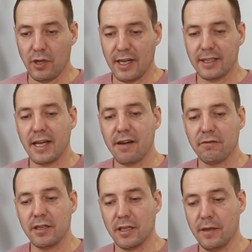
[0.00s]
Когда
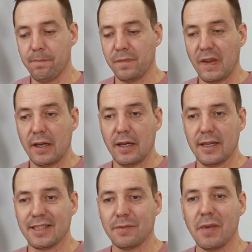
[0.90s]
вы
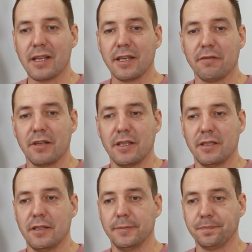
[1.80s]

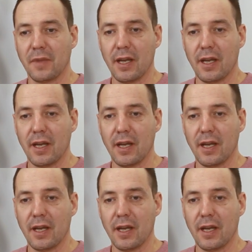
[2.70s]
рассматриваете